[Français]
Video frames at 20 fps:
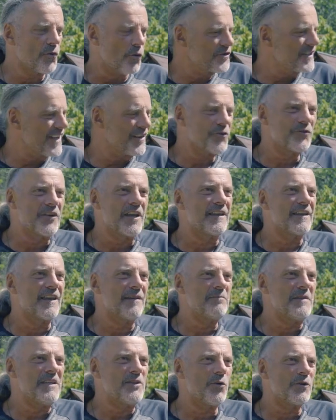concernant des,
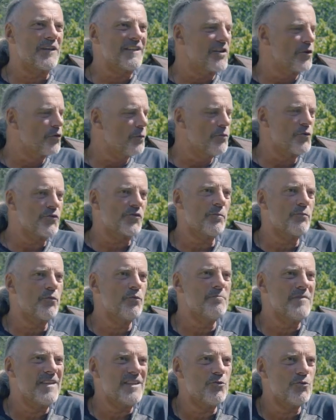des, minorités de plus en
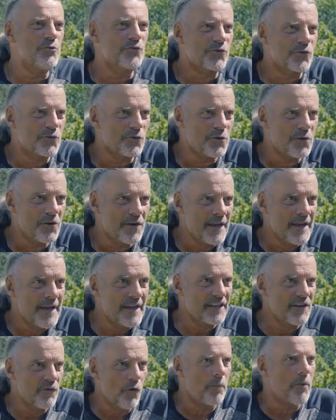plus minuscules
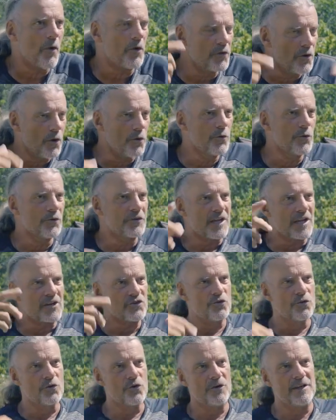qui vont prendre en
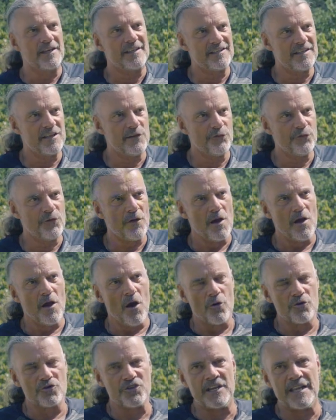otage le collectif
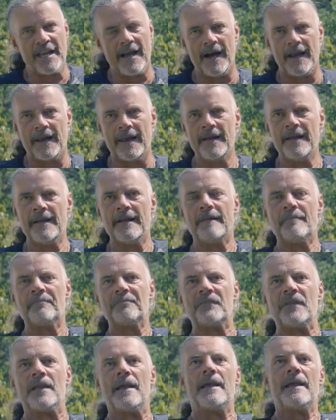en général.
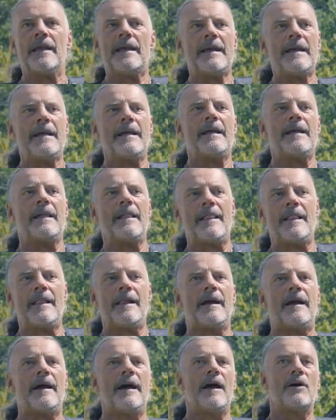Mais n'est-ce pas le but
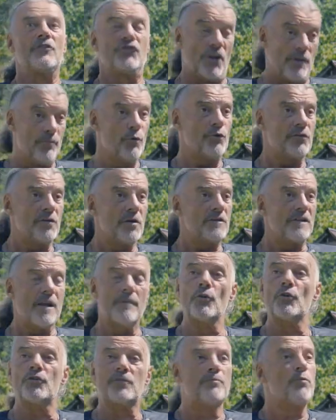c'est le but, c'est
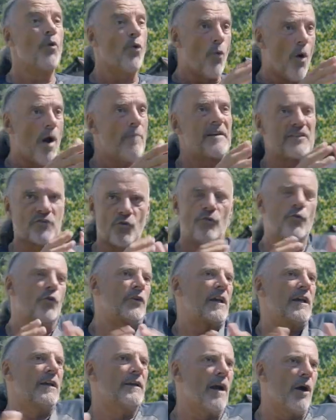le but. Pourquoi Parce qu'on veut
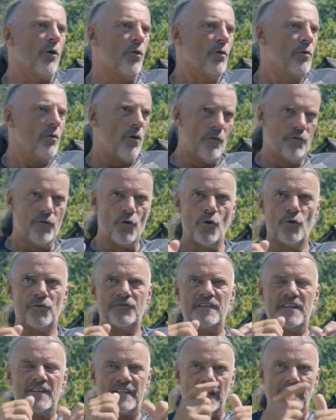créer le chaos. On veut
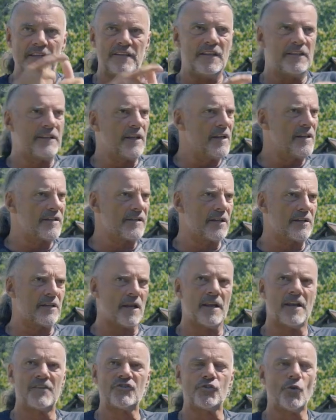discréditer les
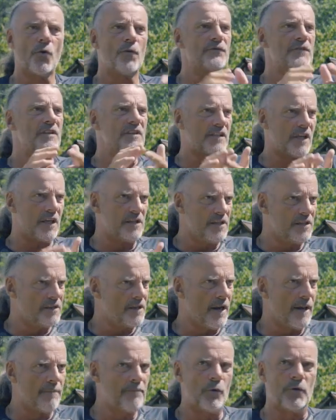États-nations,
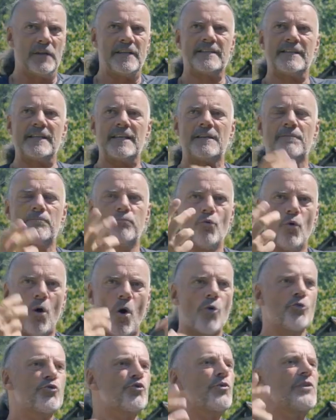discréditer la politique
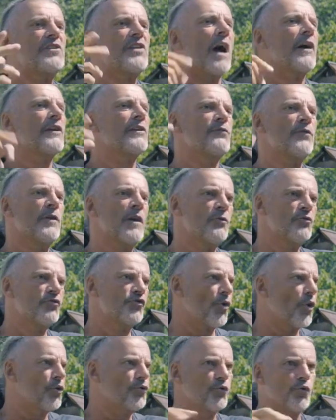pour ensuite arriver à une
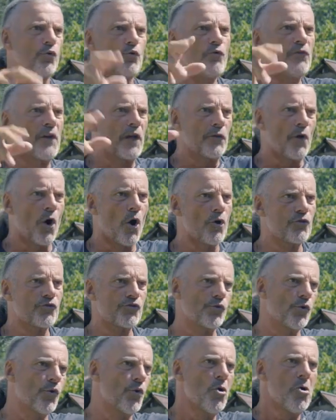sorte de
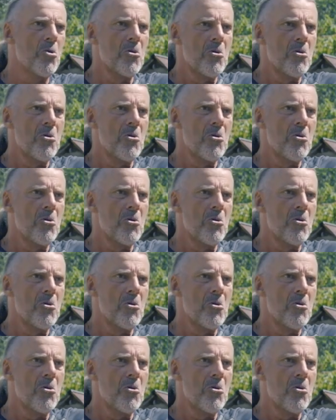gouvernance euh,